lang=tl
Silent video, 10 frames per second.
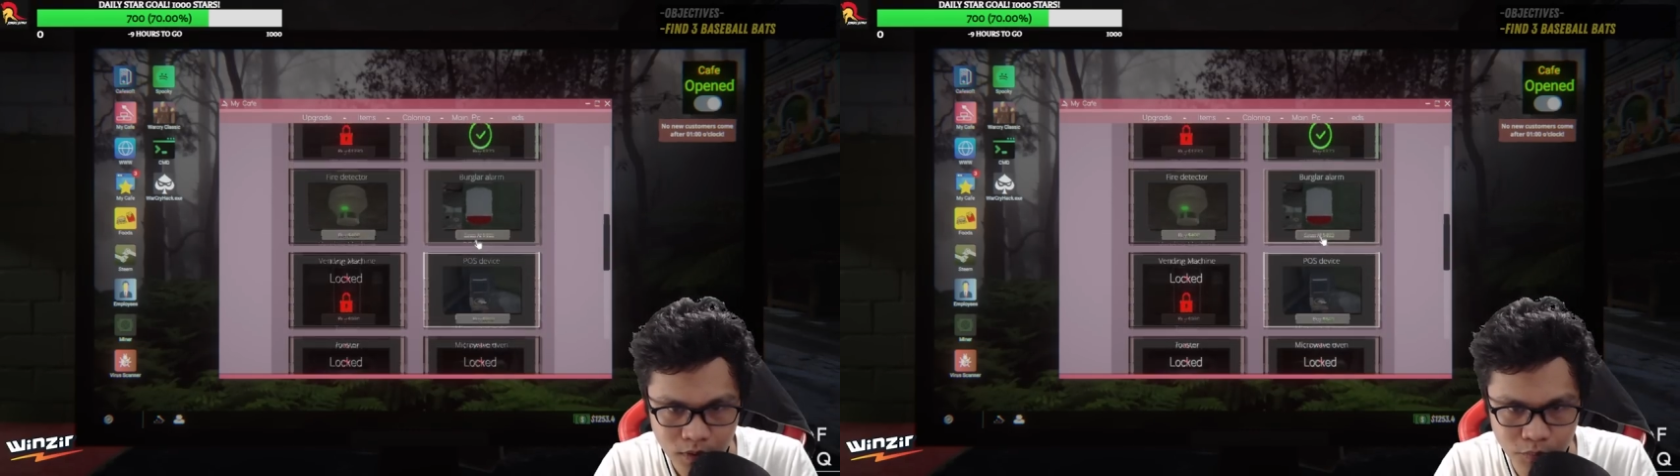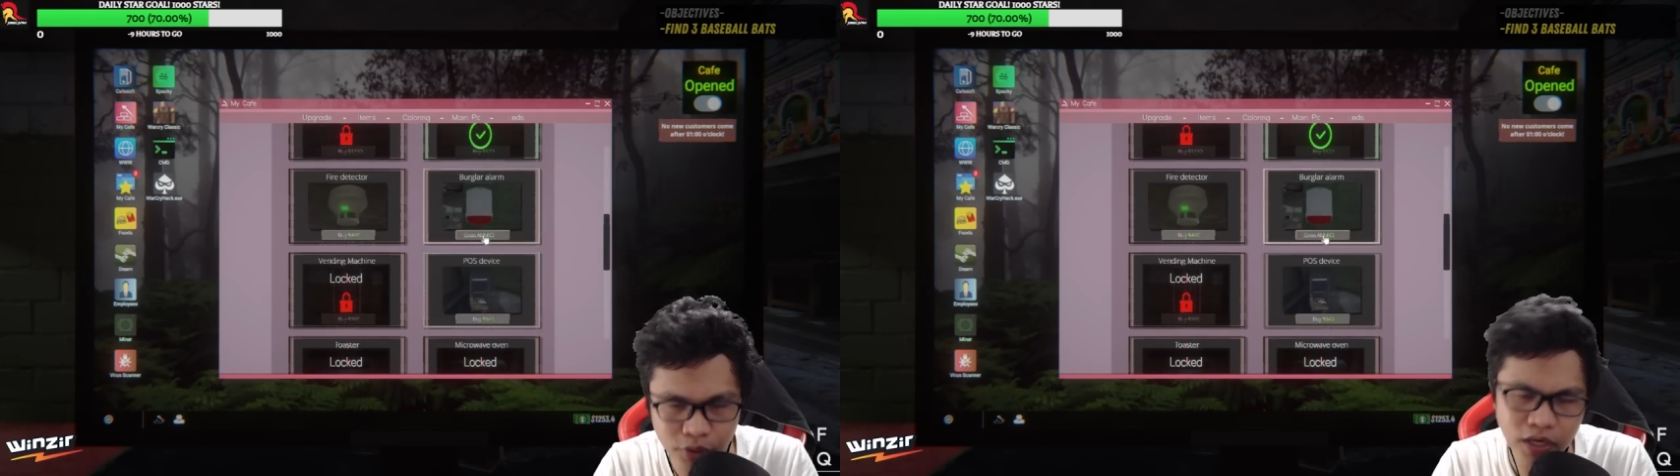
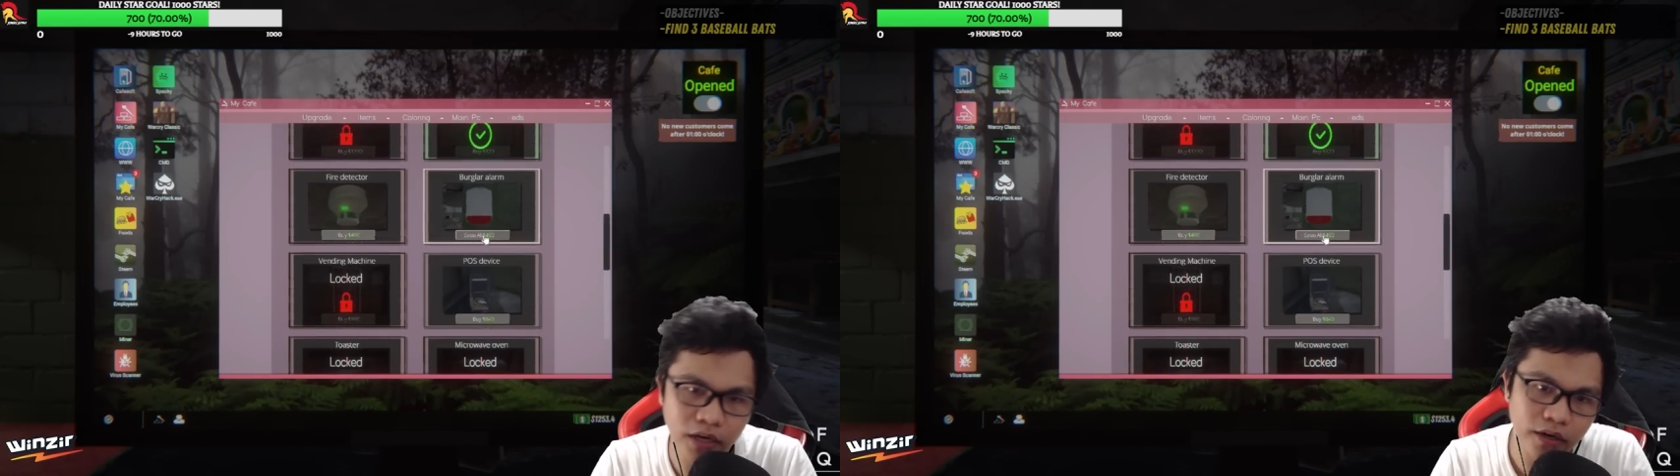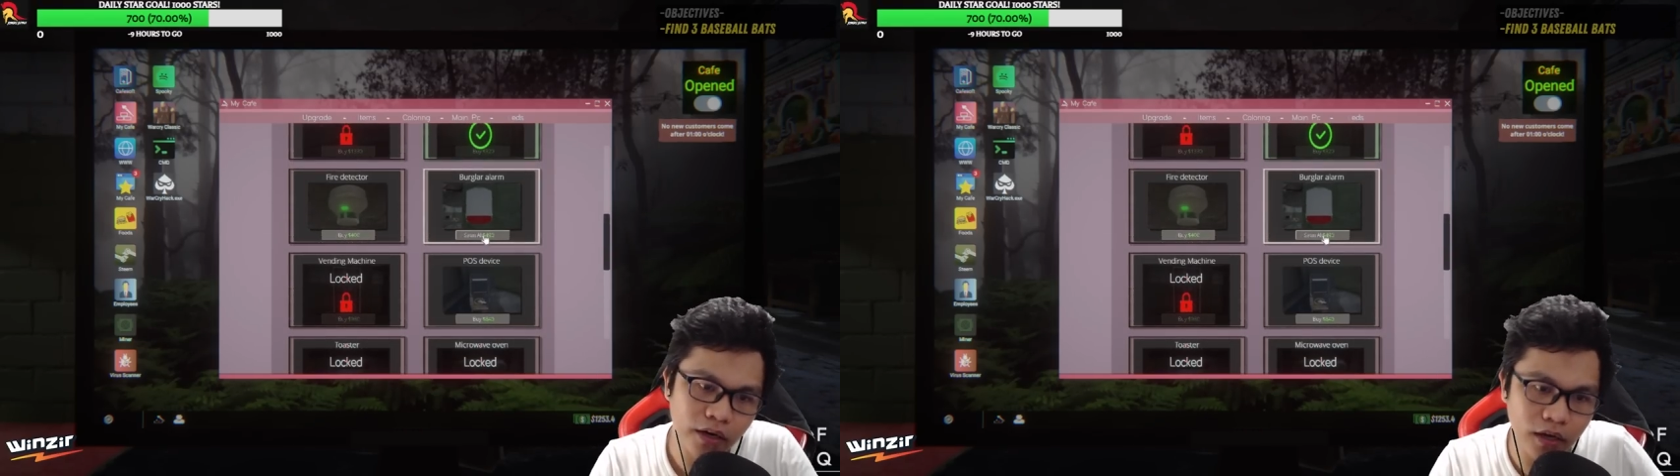
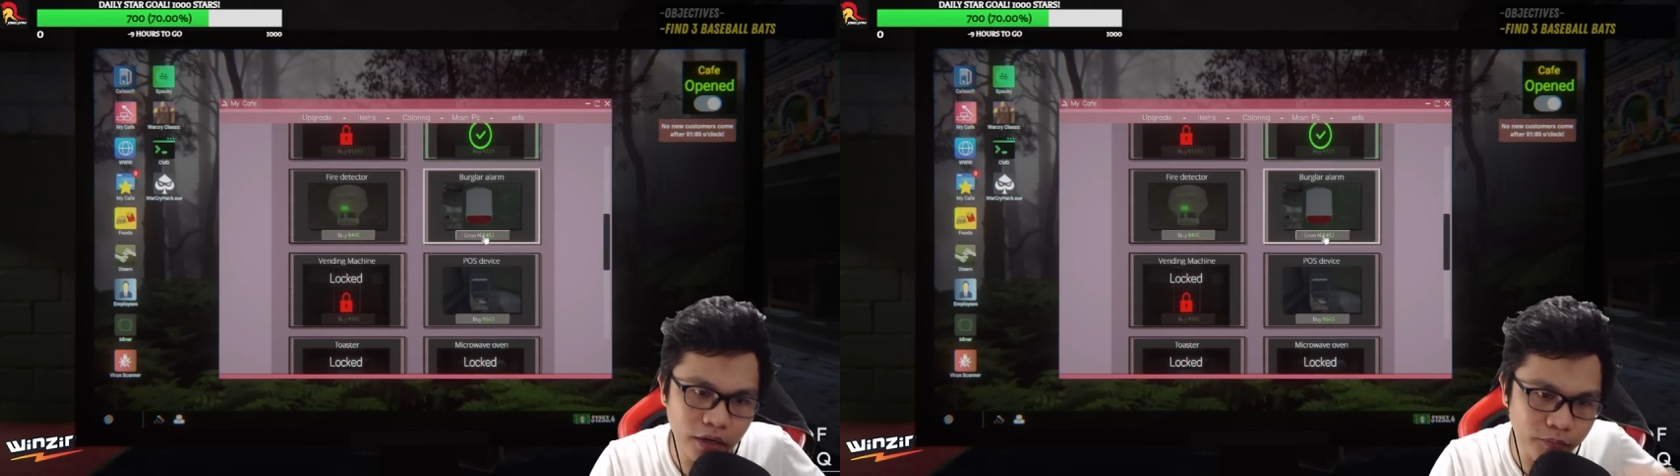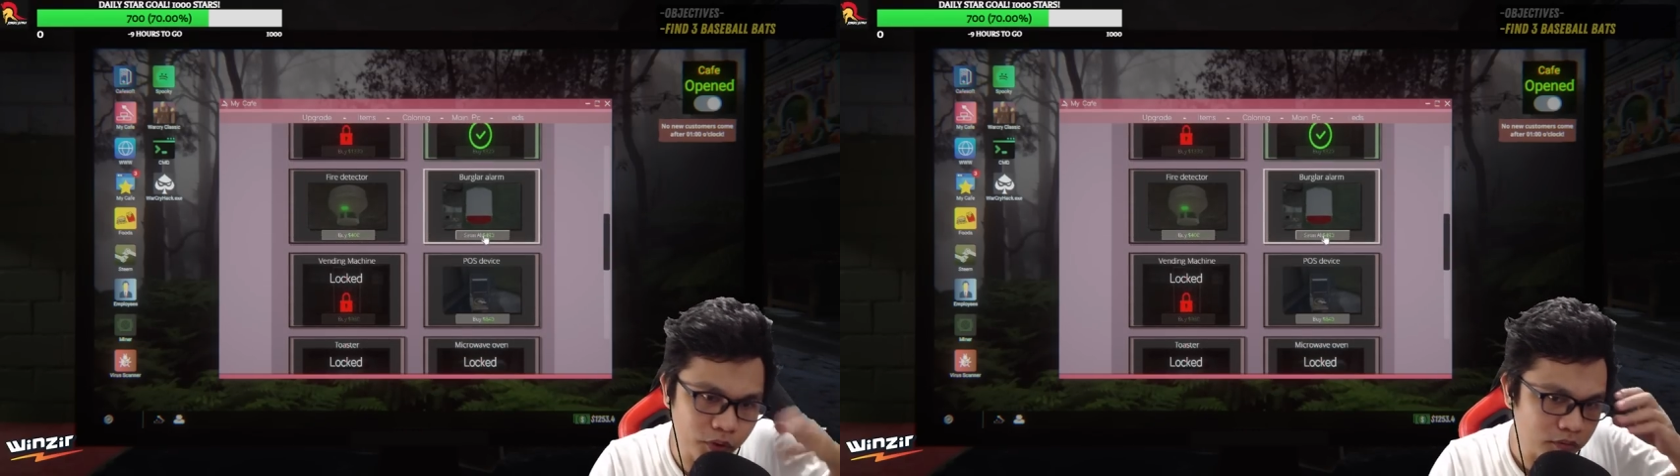Burglar
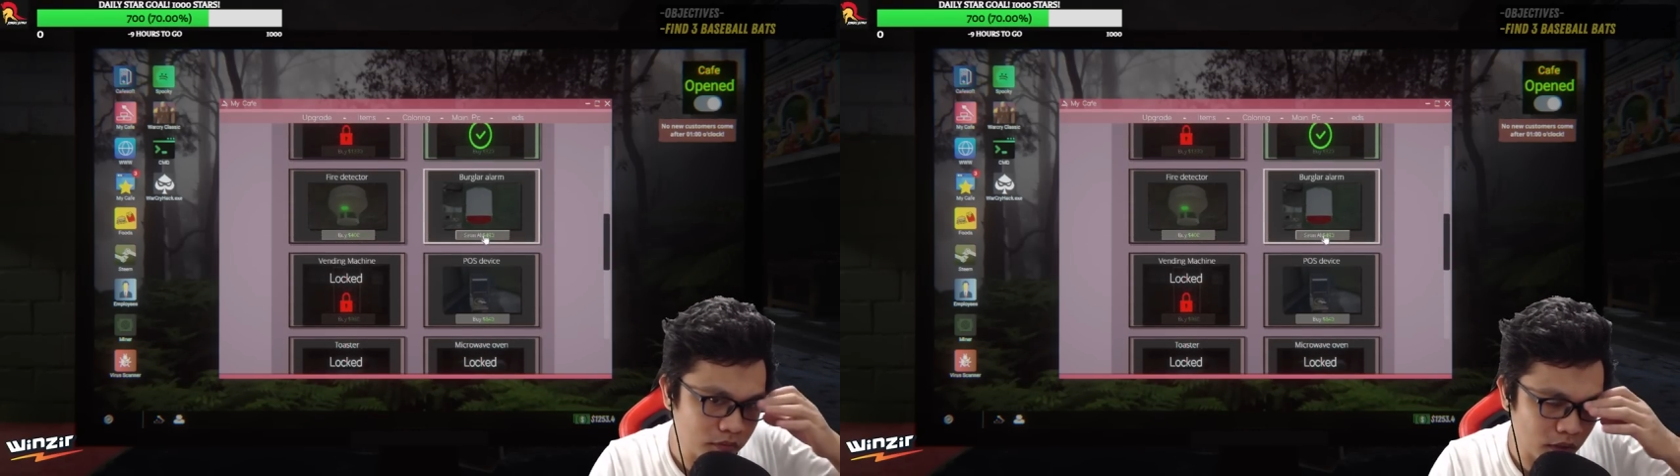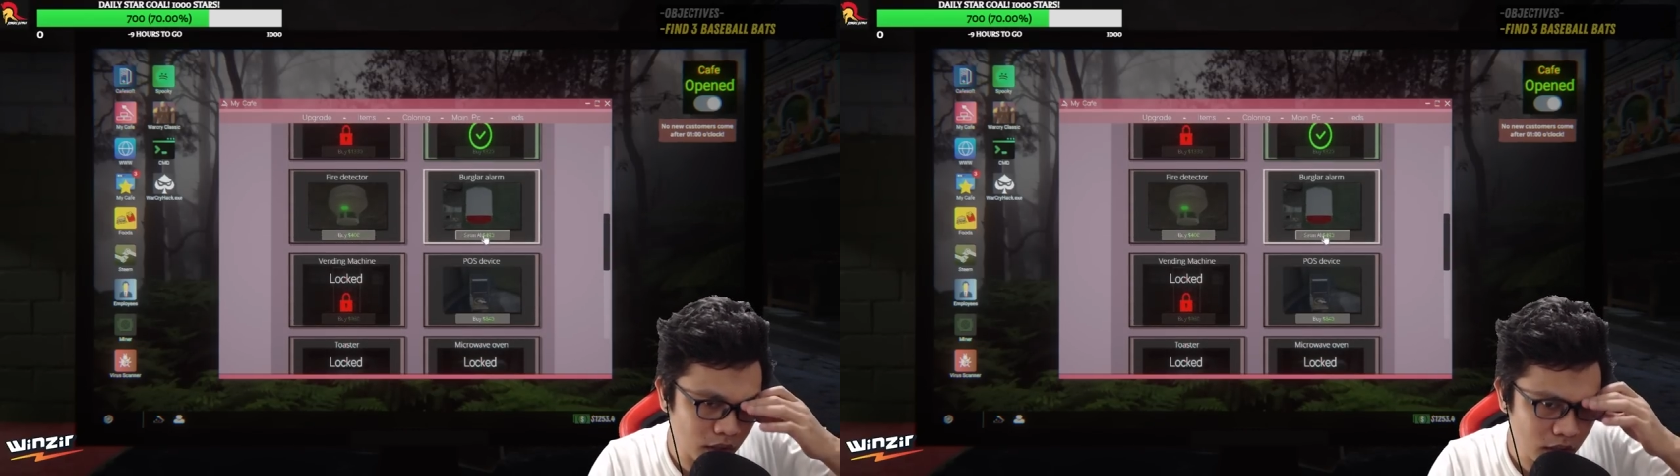alarm, no?
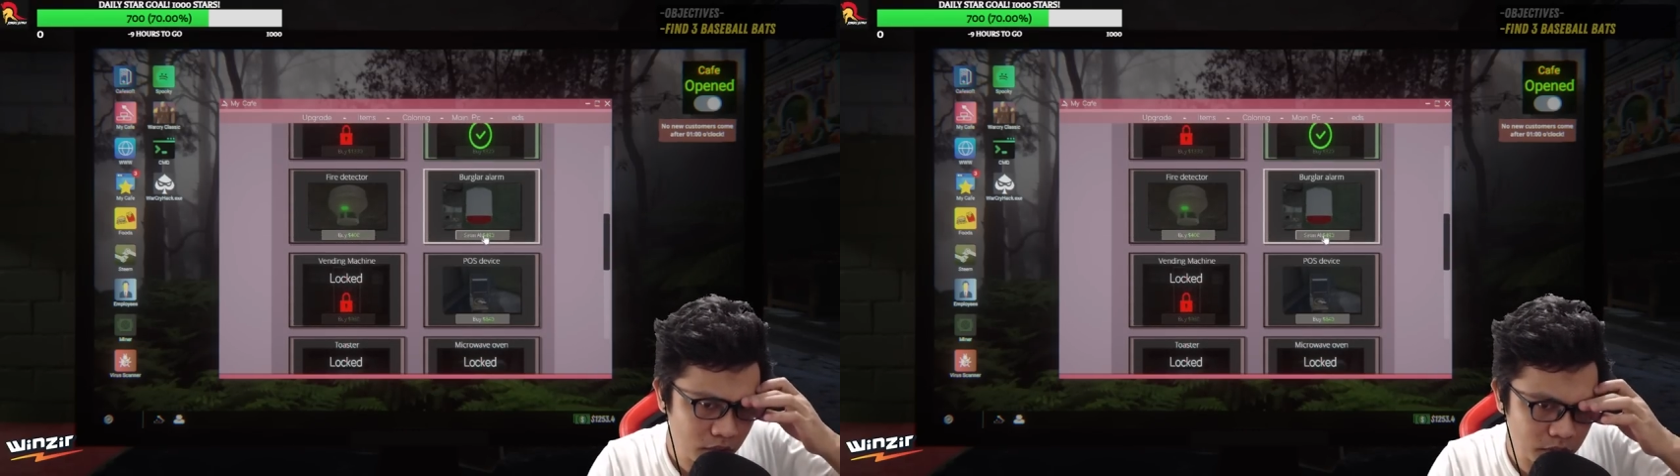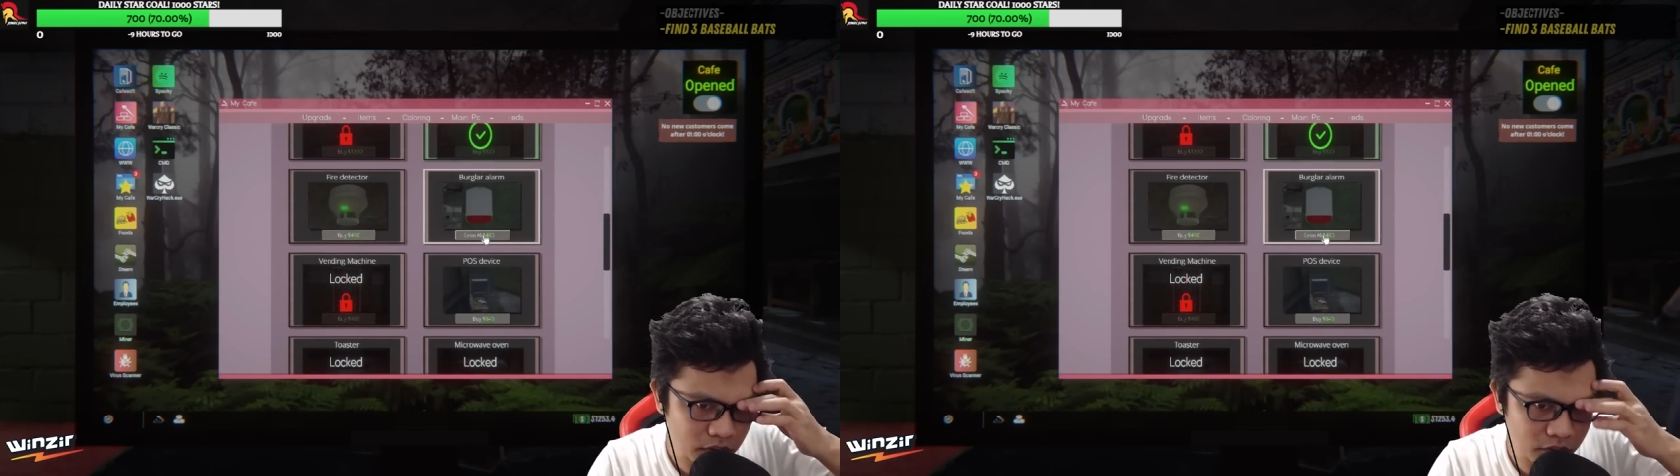
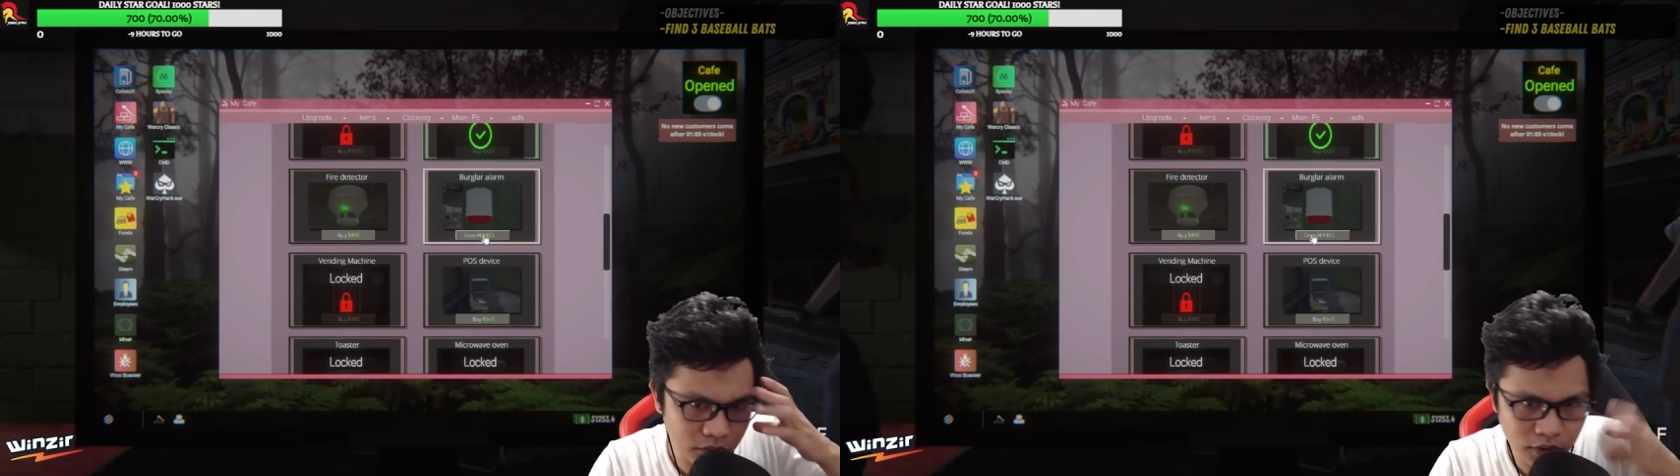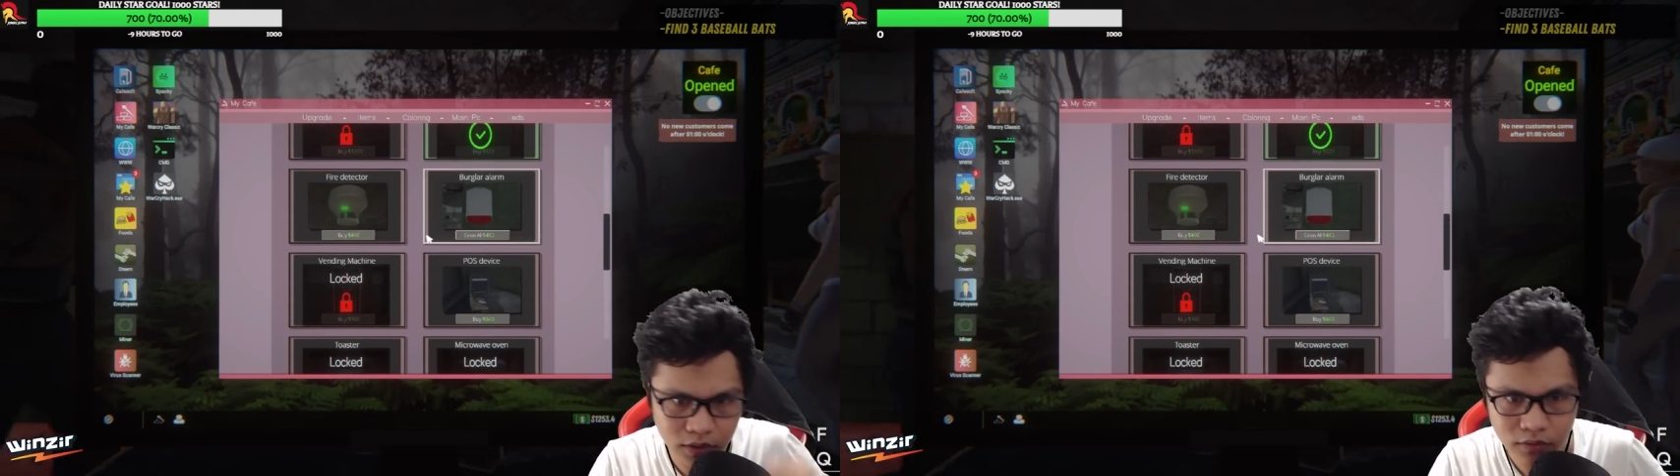Kailangan mo siguro ni?